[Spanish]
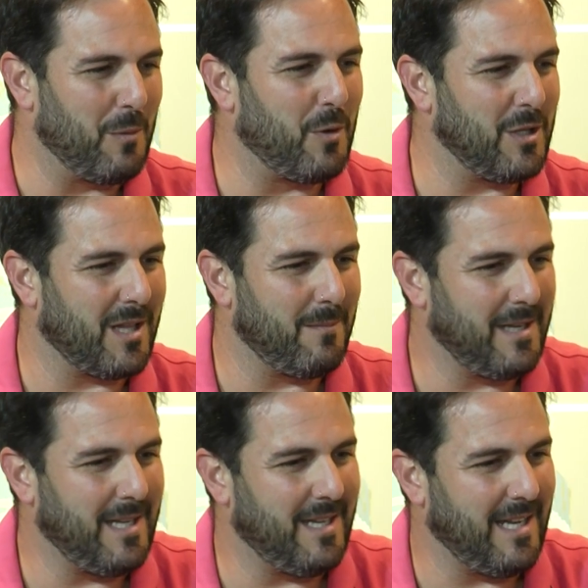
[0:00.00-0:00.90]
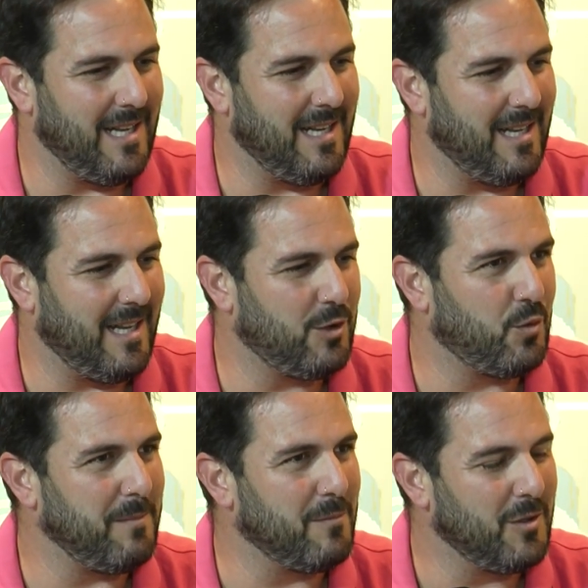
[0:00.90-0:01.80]
un poquito también el
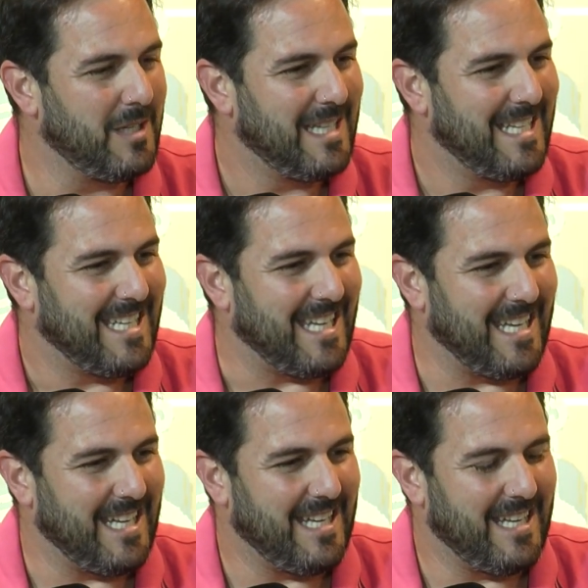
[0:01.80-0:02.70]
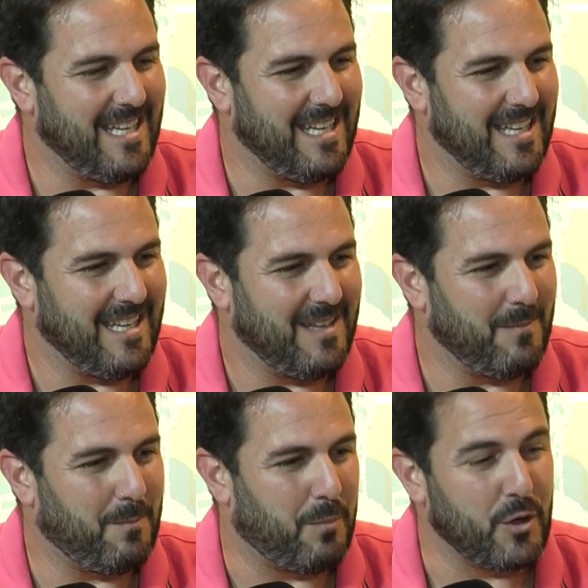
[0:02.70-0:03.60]
turismo, eh,
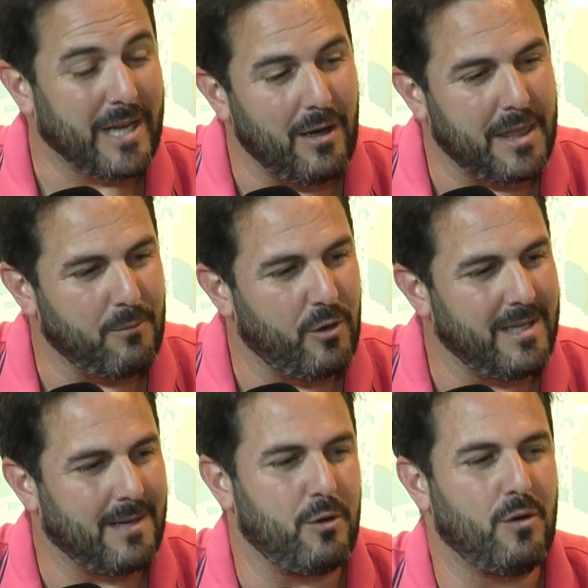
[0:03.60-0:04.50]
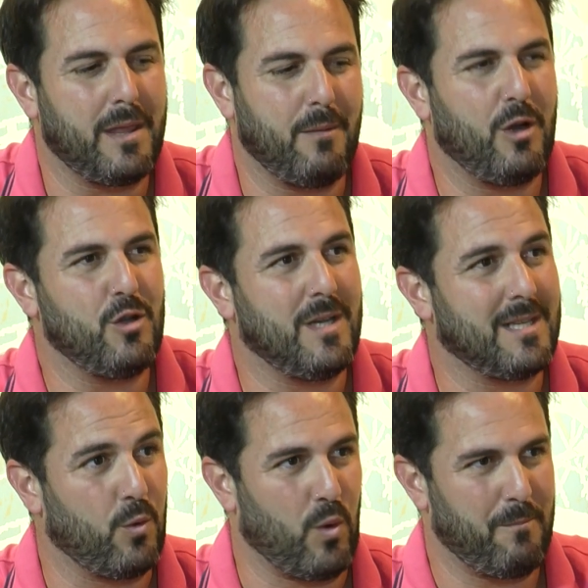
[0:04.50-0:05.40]
¿Por qué lo hacemos el sábado y no lo hacemos la noche de
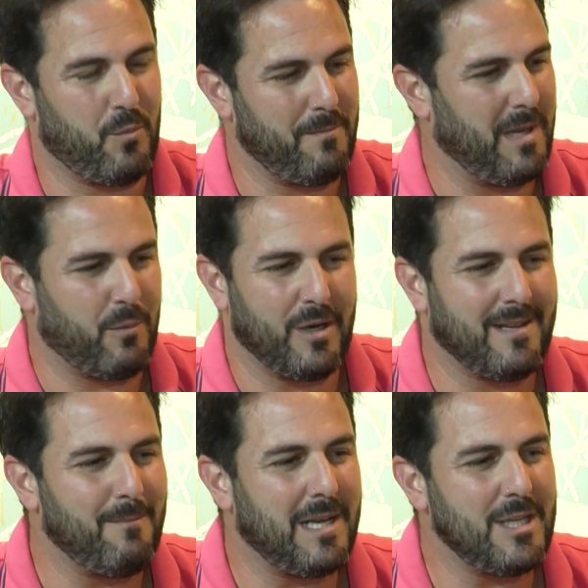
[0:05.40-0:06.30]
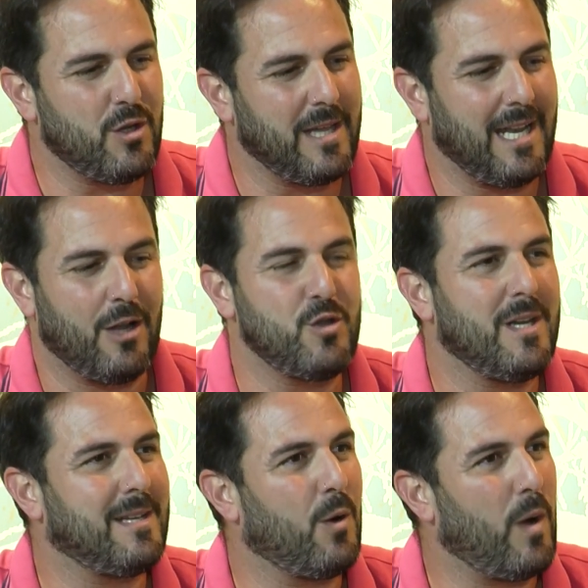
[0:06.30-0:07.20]
San Juan? Pues mira, por el simple hecho de que la noche
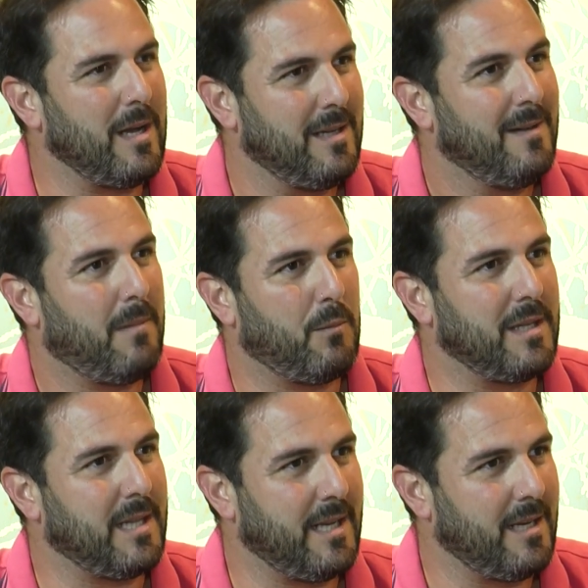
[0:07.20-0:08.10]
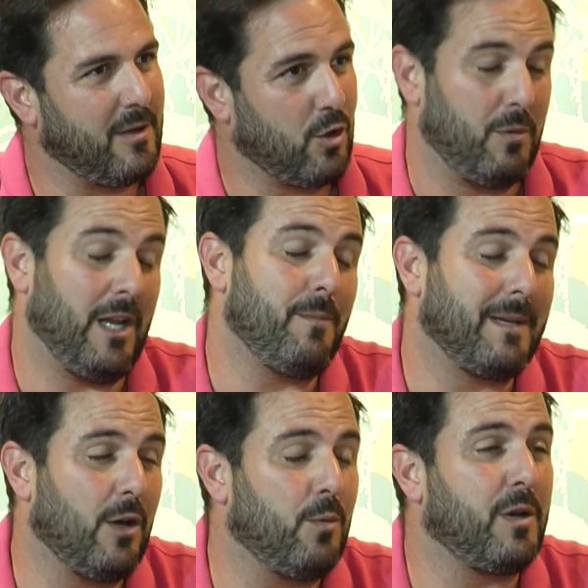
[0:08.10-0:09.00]
de San Juan vamos a tener, como el año
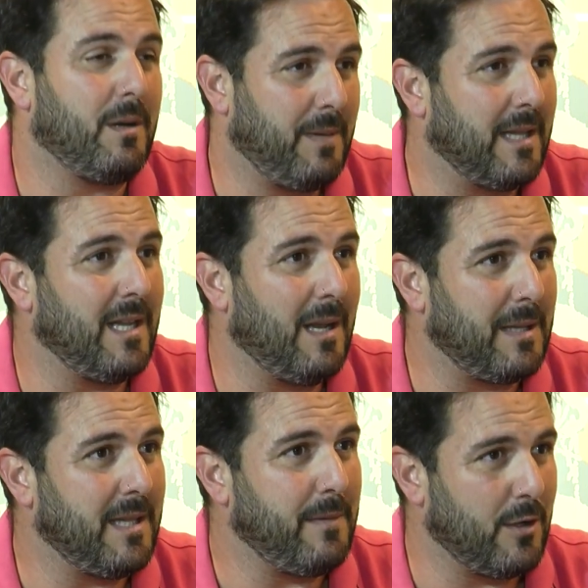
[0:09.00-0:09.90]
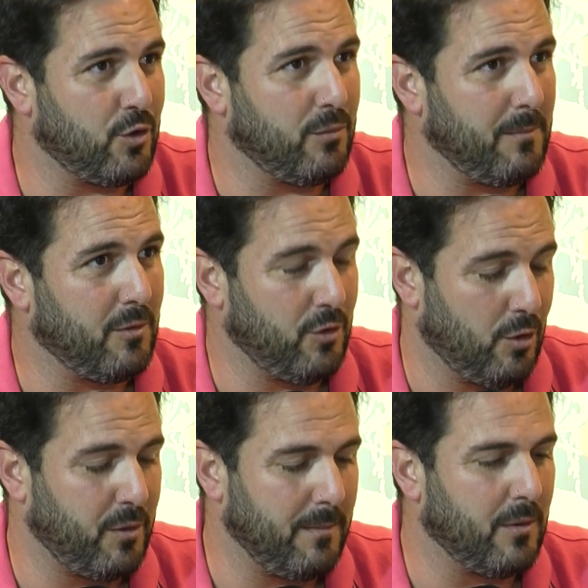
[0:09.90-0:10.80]
pasado, por el plan de la pandemia no tuvimos,
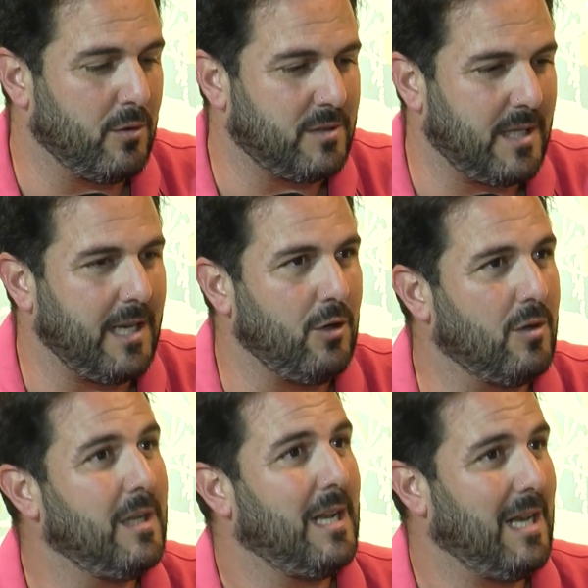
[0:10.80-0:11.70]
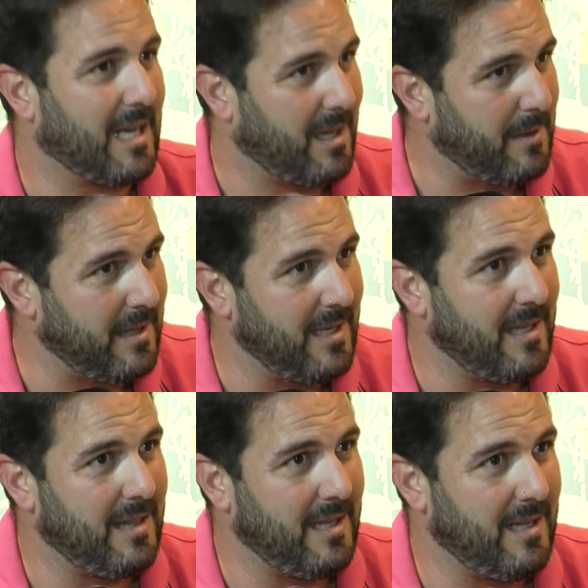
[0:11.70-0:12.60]
no pudimos tenerlo, la quema
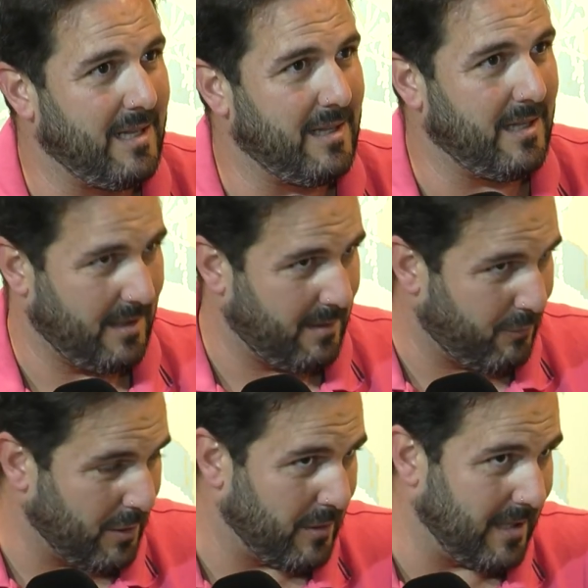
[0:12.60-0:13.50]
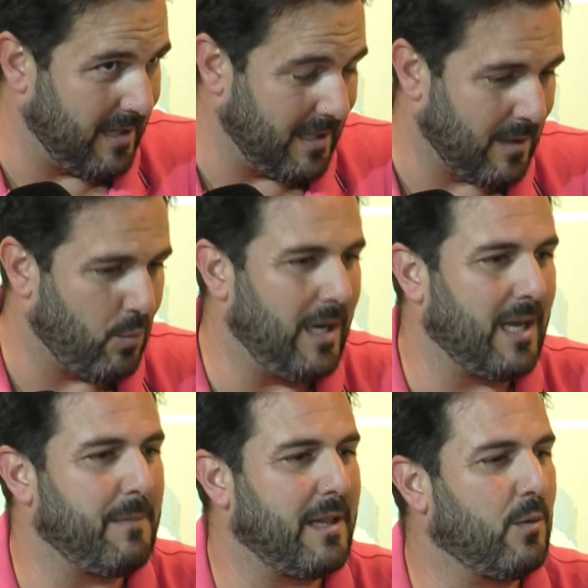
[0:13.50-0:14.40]
de, del fuego de, San Juan, la
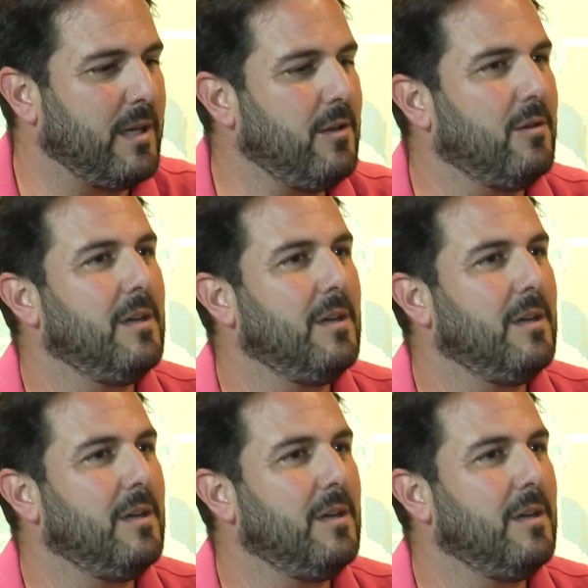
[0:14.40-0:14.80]
quema de sí.